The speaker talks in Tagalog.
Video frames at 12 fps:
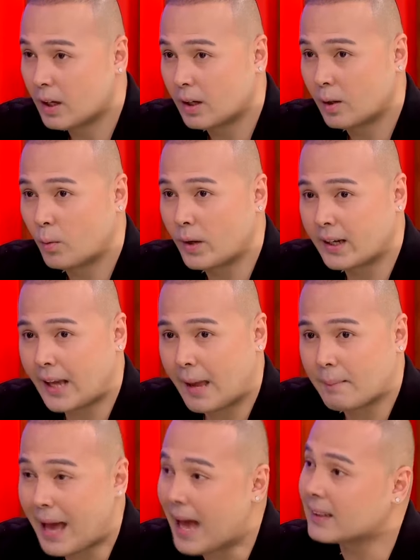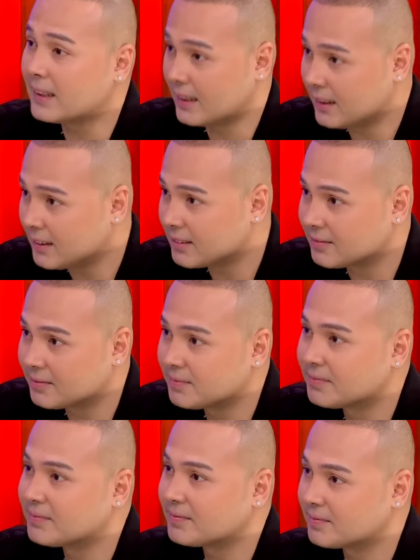When I'm acting.
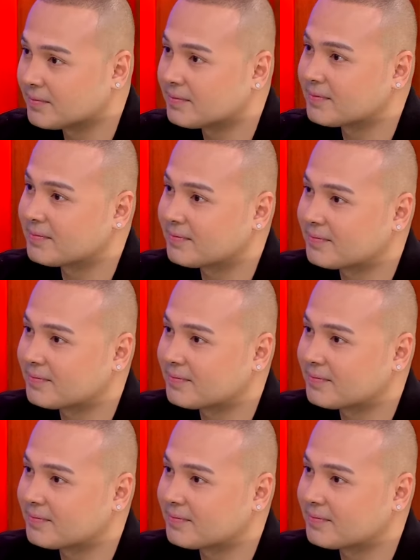That's